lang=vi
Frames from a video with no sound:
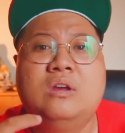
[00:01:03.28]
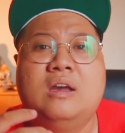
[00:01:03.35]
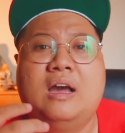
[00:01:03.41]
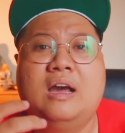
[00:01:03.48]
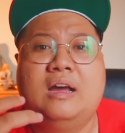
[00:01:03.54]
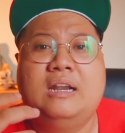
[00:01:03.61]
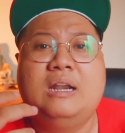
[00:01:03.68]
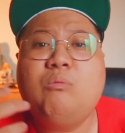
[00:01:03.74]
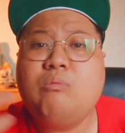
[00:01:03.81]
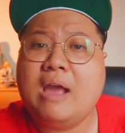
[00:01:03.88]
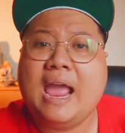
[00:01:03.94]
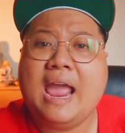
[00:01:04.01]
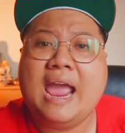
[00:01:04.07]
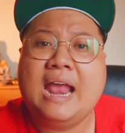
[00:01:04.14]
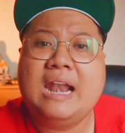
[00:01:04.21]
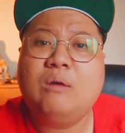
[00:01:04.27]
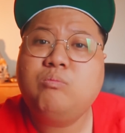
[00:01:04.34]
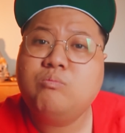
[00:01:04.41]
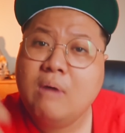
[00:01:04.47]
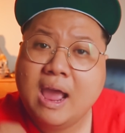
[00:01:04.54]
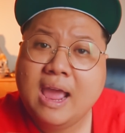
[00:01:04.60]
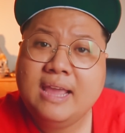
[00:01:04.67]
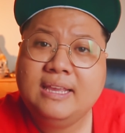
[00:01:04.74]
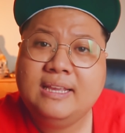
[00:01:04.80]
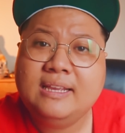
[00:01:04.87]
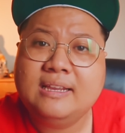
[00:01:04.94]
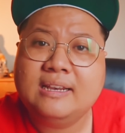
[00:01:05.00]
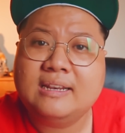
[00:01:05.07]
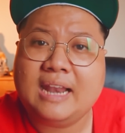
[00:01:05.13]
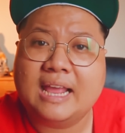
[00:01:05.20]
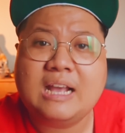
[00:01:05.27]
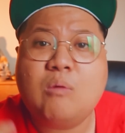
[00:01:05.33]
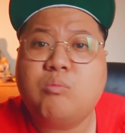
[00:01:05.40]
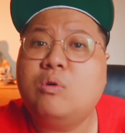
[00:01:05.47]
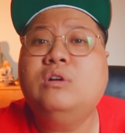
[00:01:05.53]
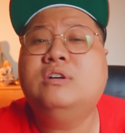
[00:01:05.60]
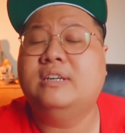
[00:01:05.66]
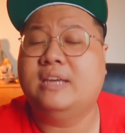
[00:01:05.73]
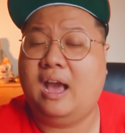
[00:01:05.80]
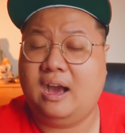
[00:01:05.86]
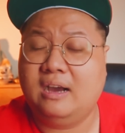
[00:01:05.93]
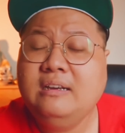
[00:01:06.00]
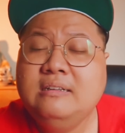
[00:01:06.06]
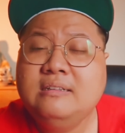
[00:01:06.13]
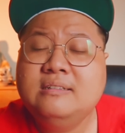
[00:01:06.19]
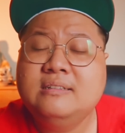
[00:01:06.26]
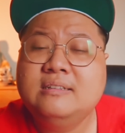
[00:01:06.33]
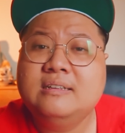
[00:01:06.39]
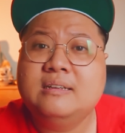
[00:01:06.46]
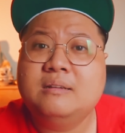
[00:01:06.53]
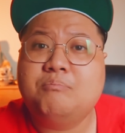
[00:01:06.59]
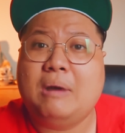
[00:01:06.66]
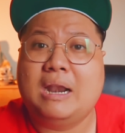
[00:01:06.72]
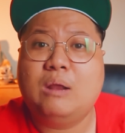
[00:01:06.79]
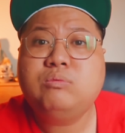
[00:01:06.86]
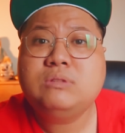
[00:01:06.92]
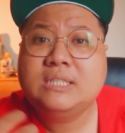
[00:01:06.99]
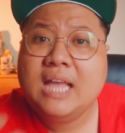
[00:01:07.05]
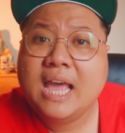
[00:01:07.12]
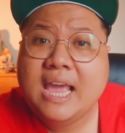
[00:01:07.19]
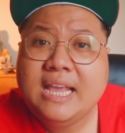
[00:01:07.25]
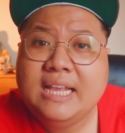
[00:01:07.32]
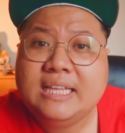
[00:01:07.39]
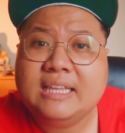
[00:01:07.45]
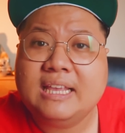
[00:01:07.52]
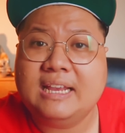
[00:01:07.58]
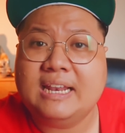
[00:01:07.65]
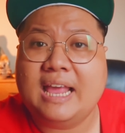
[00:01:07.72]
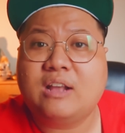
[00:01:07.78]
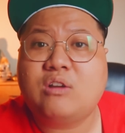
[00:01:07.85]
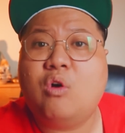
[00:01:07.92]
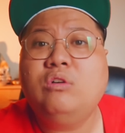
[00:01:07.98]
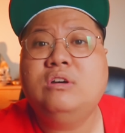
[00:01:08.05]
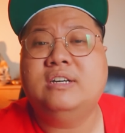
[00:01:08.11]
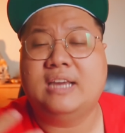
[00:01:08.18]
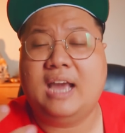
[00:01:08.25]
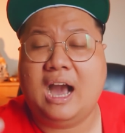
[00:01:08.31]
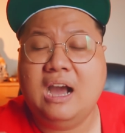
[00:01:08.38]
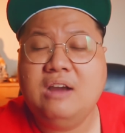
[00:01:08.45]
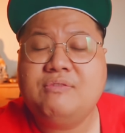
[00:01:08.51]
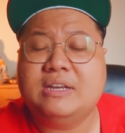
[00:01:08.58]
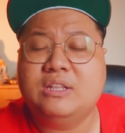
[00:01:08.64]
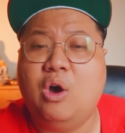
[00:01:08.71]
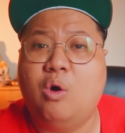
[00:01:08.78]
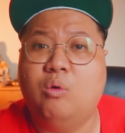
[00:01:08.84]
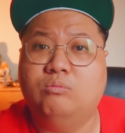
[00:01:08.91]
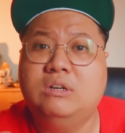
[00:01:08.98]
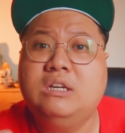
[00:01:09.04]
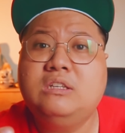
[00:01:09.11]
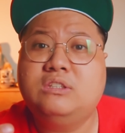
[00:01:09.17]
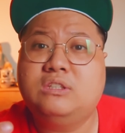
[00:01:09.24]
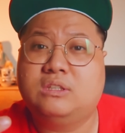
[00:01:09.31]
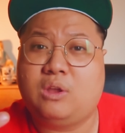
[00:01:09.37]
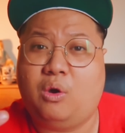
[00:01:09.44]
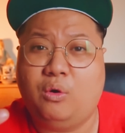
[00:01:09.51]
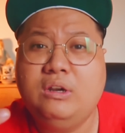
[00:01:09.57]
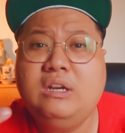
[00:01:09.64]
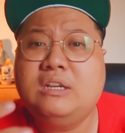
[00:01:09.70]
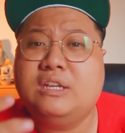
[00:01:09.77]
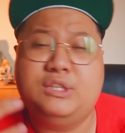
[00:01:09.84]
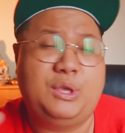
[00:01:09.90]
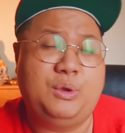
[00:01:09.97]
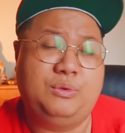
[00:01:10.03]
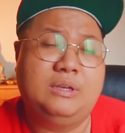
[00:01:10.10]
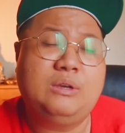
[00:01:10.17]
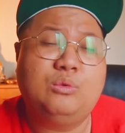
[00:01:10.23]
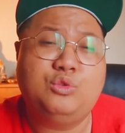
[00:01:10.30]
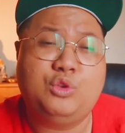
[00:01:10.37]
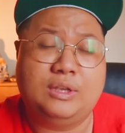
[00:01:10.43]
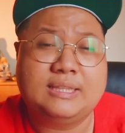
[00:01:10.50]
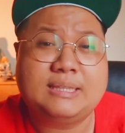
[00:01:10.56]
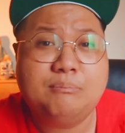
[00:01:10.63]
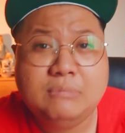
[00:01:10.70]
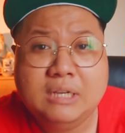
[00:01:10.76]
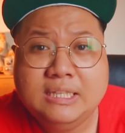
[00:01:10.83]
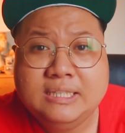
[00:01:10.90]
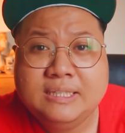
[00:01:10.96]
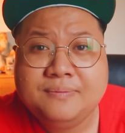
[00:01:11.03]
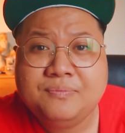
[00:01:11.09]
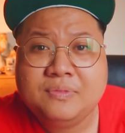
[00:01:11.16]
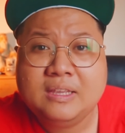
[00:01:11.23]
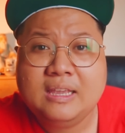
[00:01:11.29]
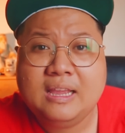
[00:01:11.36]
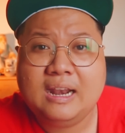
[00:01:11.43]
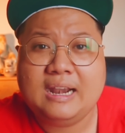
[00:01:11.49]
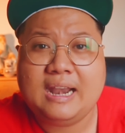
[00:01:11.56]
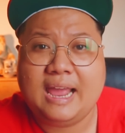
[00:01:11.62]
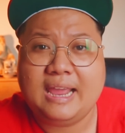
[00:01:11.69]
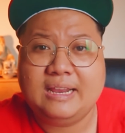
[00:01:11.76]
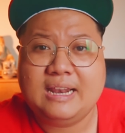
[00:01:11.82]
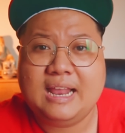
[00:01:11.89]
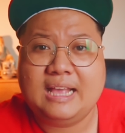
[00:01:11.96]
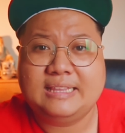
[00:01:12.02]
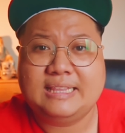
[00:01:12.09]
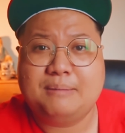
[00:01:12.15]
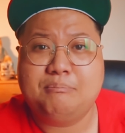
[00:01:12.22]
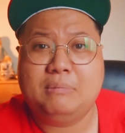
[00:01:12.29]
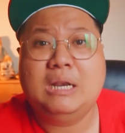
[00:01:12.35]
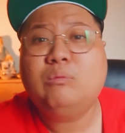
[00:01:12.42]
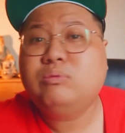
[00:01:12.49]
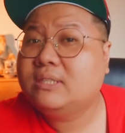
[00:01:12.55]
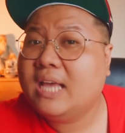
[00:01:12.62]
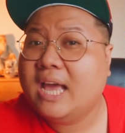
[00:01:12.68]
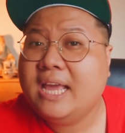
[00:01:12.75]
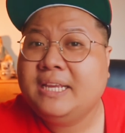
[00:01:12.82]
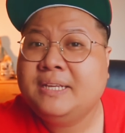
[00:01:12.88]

à, lốc A lốc B lại không có người ở mà lốc C thì lại có người ở và đồn rất thổi rất là nhiều những câu chuyện tâm linh lại là nằm ở lốc C